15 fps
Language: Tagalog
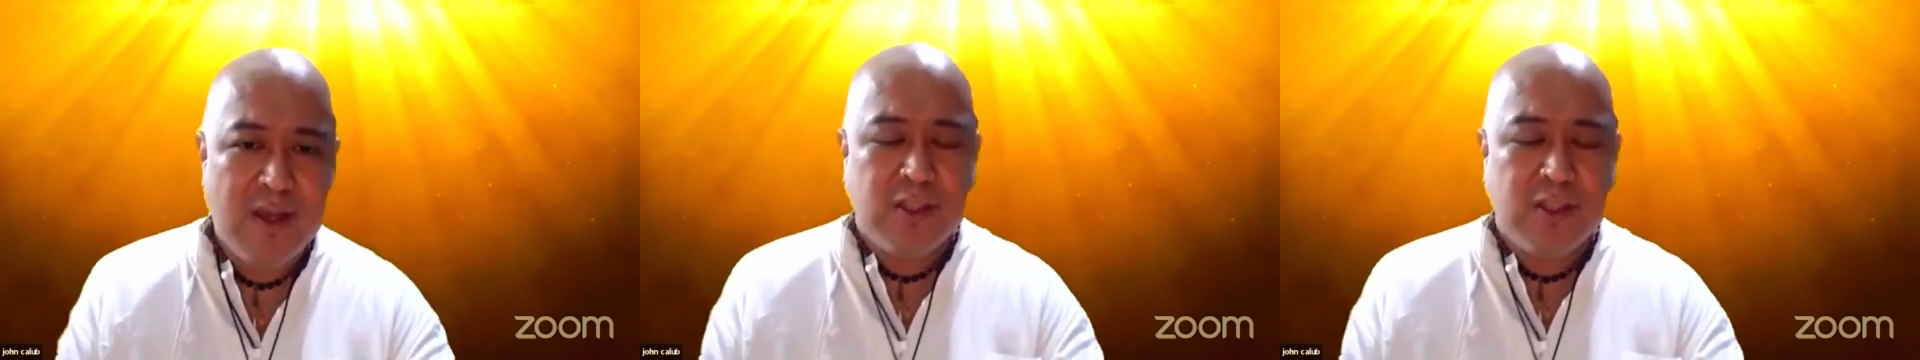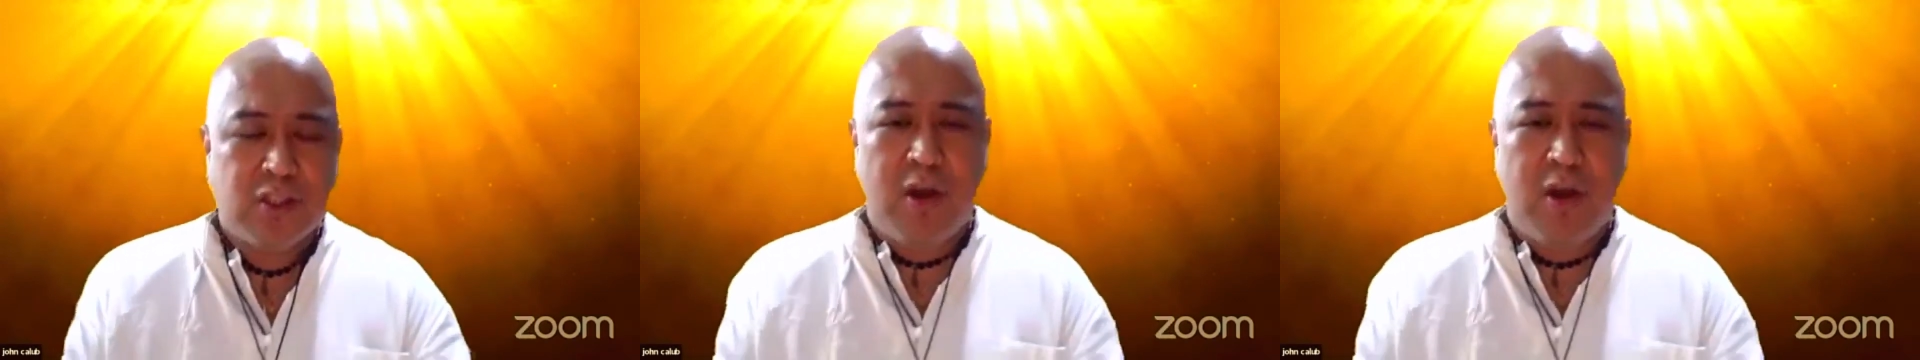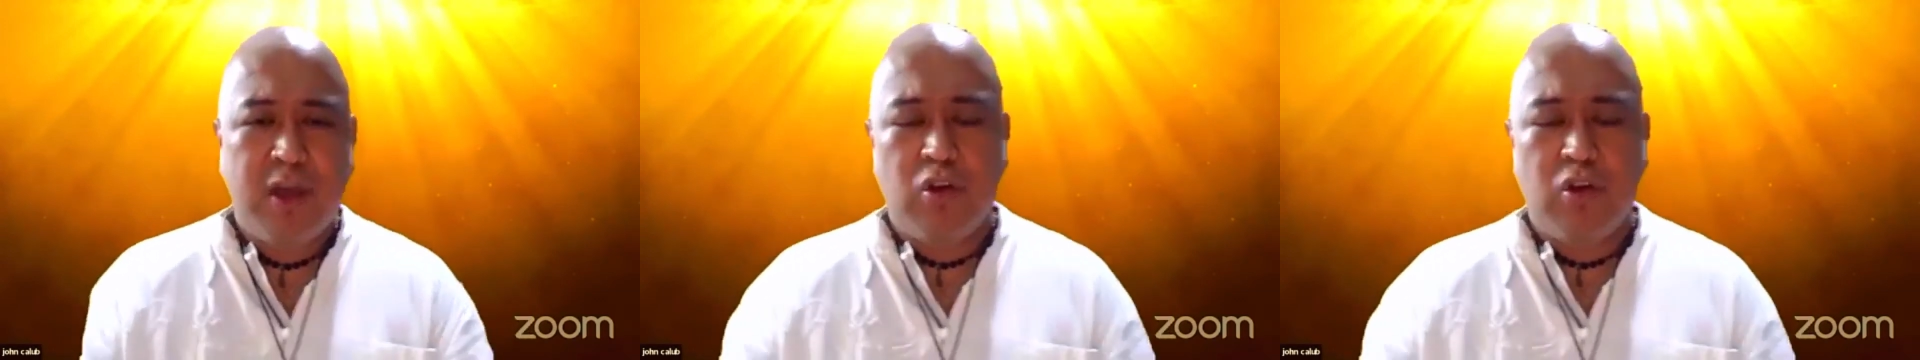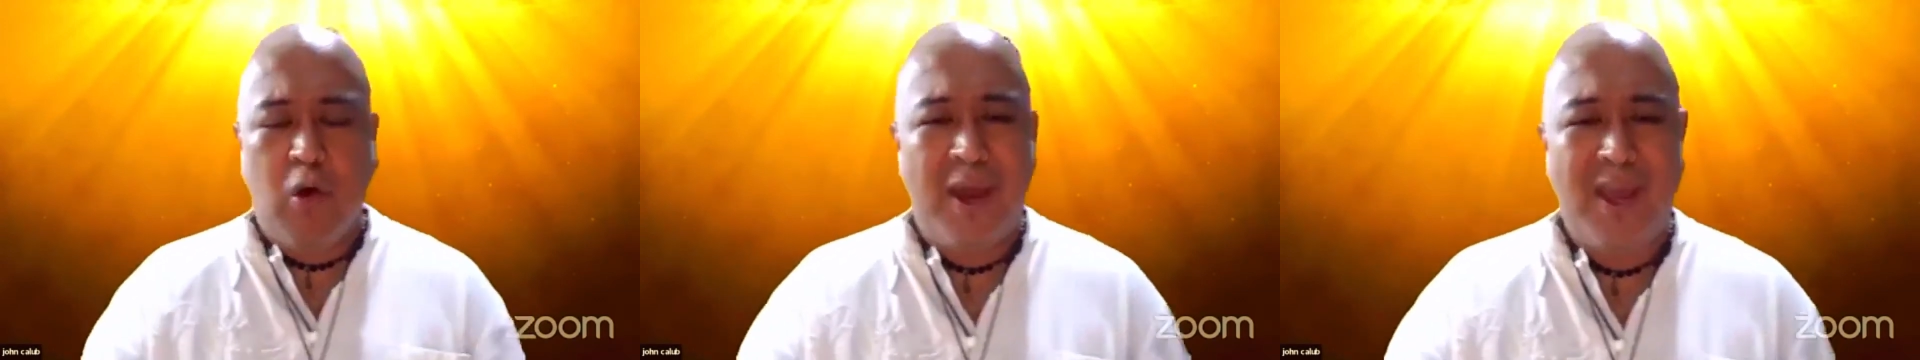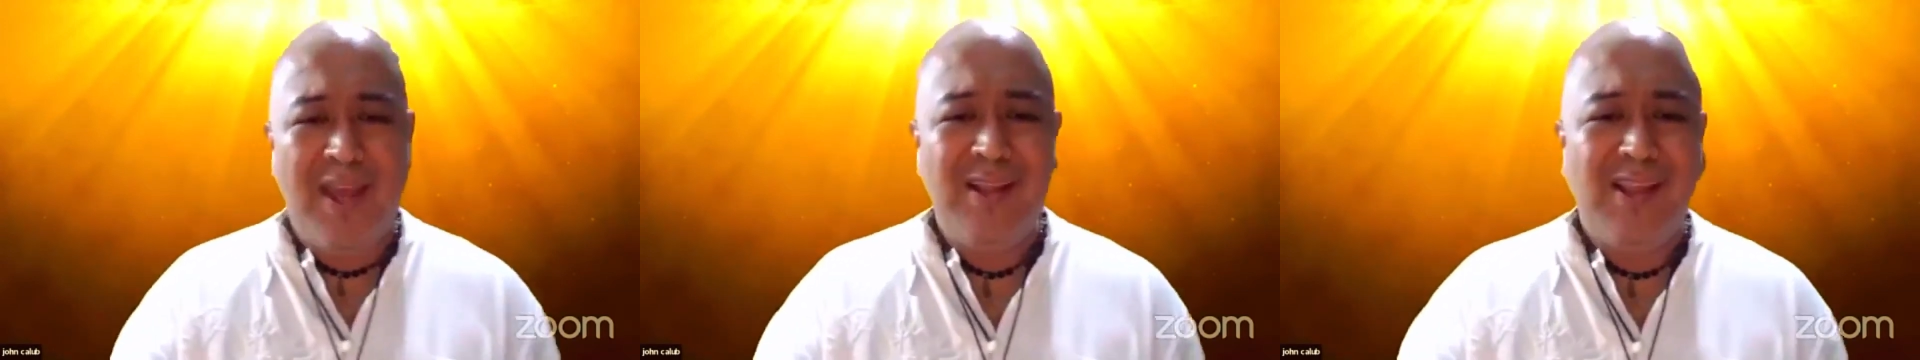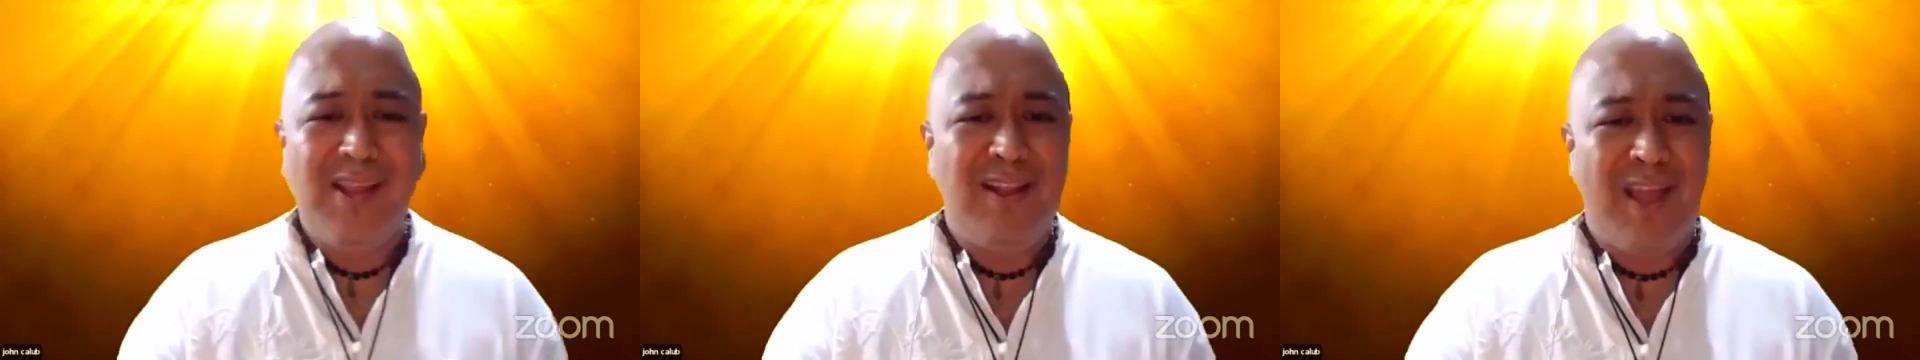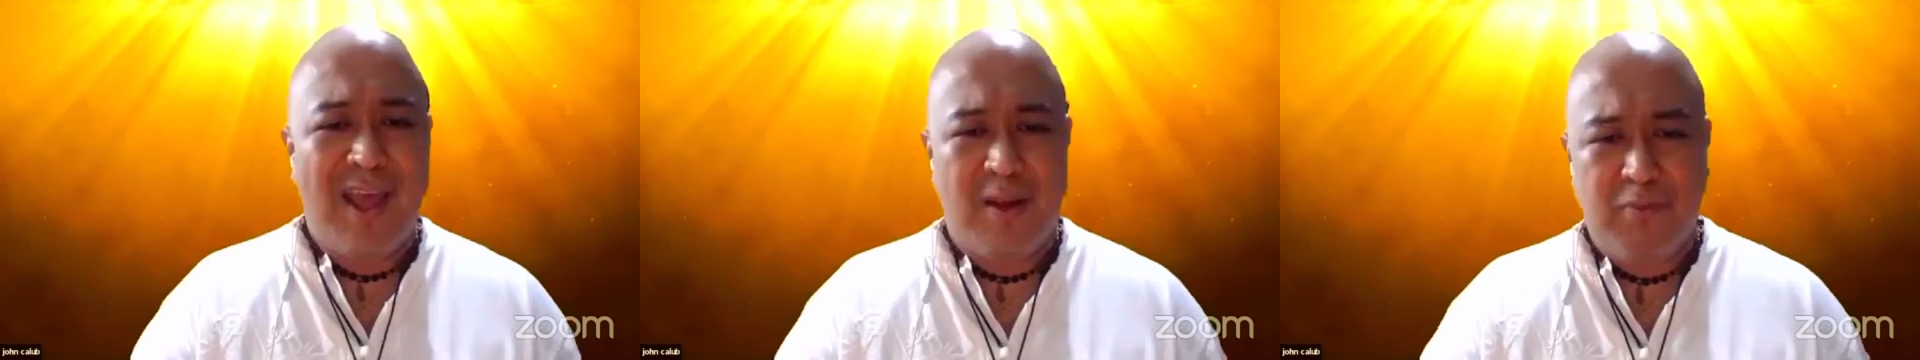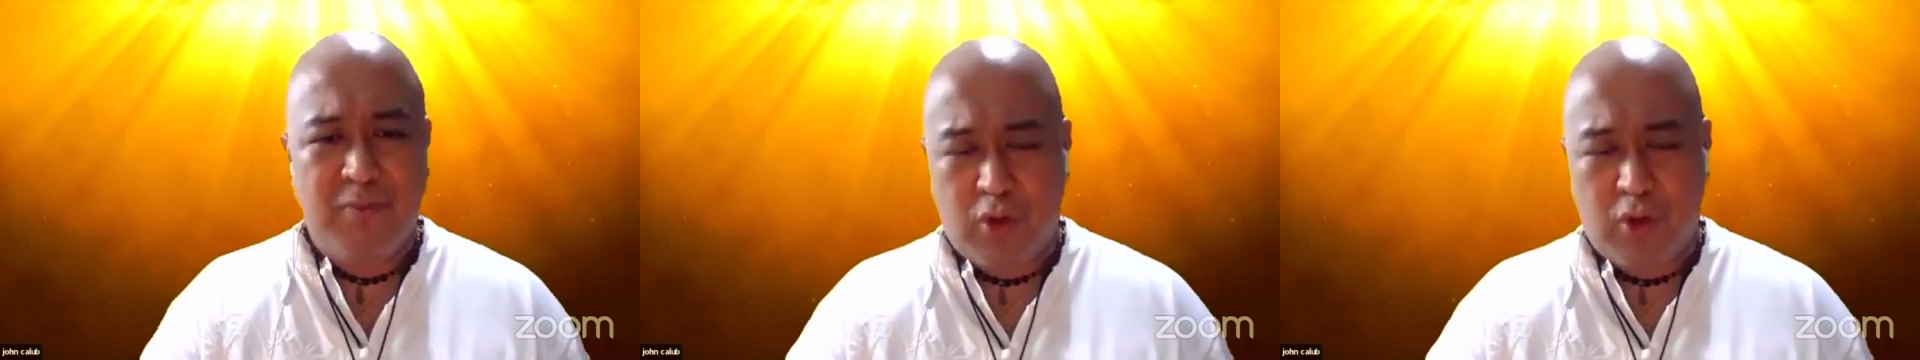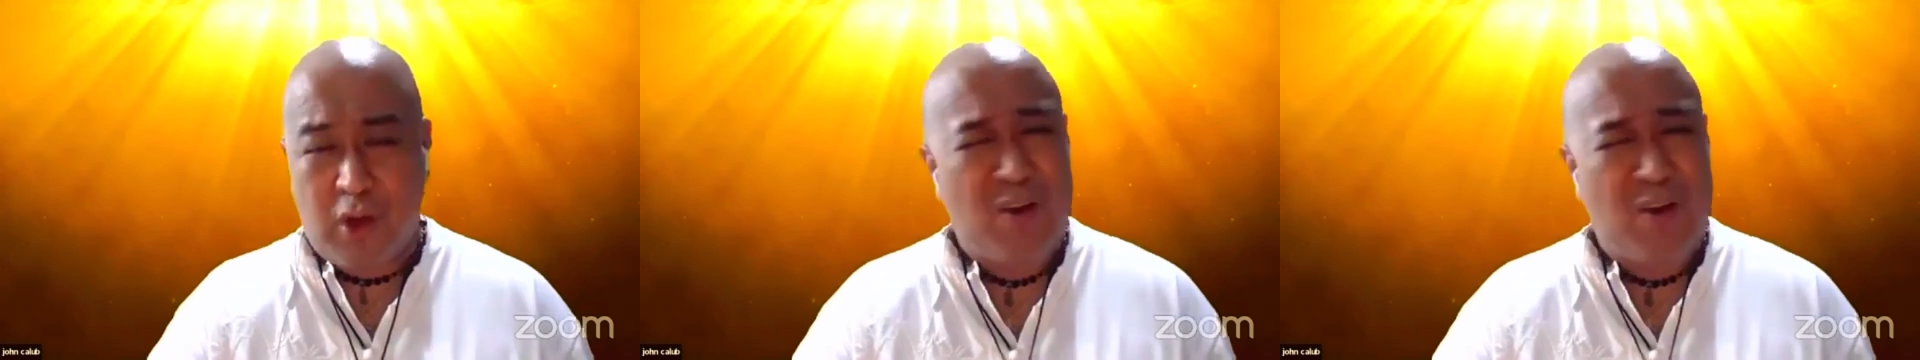So ngayon, kung maiintindihan mo to,